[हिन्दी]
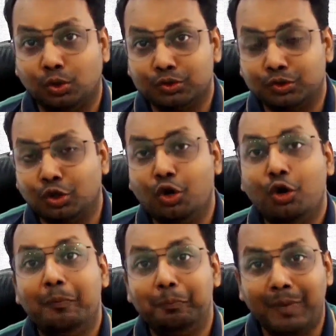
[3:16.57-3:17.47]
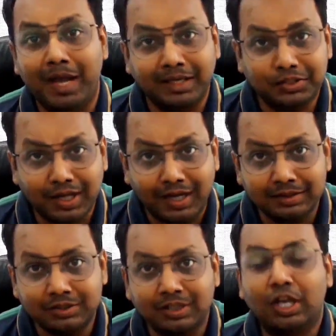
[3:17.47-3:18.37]
दोस्तों मैं
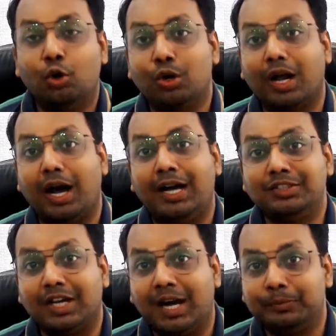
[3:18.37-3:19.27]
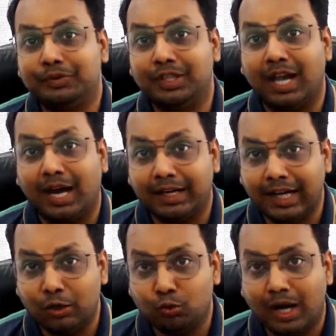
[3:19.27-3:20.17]
निशांत और आज आपसे
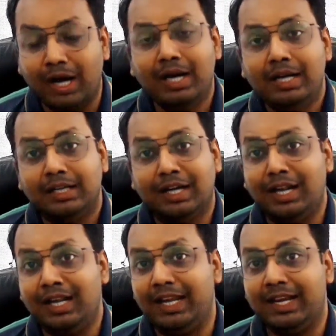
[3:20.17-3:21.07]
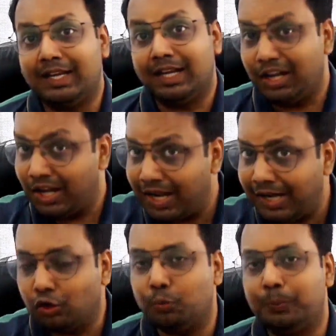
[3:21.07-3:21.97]
आज्ञा लूंगा कल एक नए
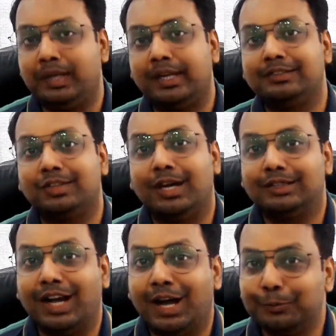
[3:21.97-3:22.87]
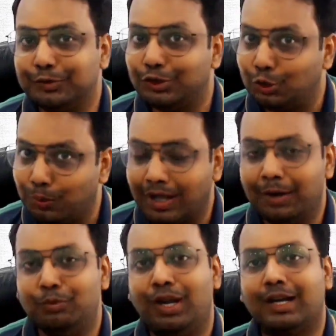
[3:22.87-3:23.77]
टॉपिक के साथ आपसे दोबारा
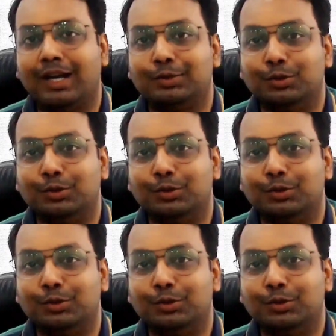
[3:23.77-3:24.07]
मुलाकात